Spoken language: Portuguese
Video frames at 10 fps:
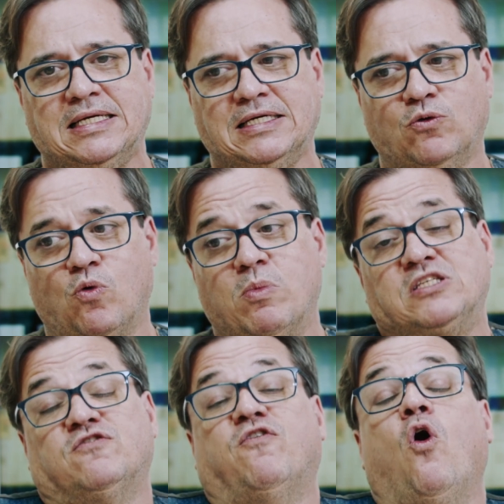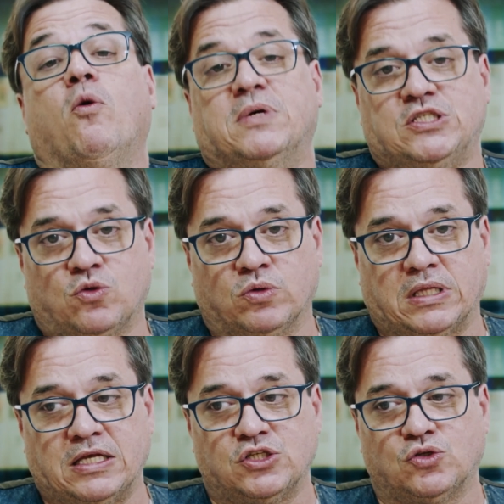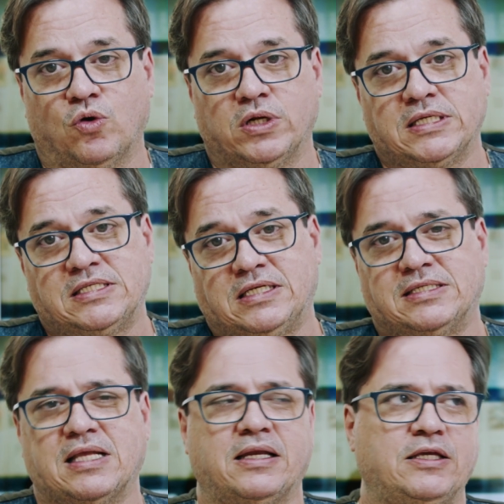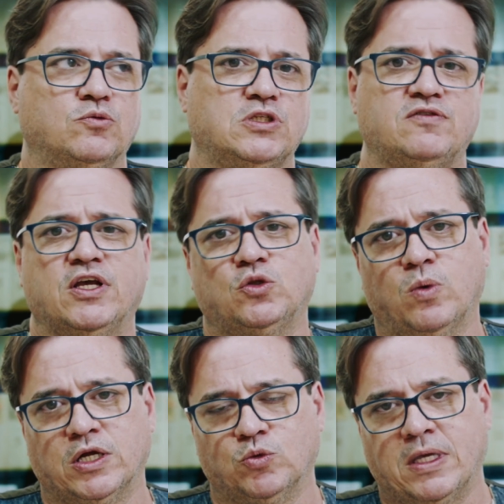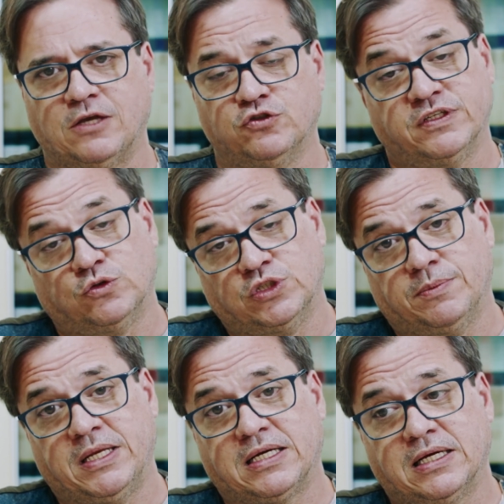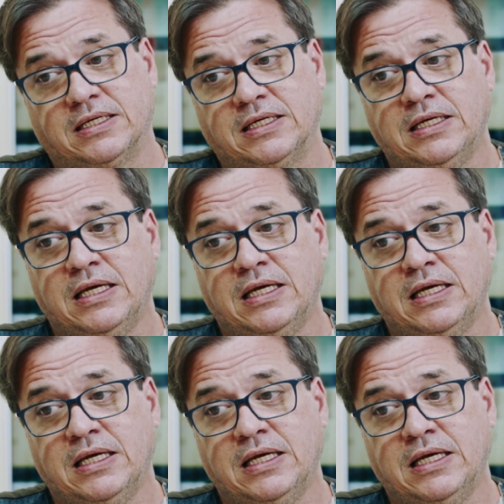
uh, algumas formas de contar histórias que estariam desvirtuando a juventude americana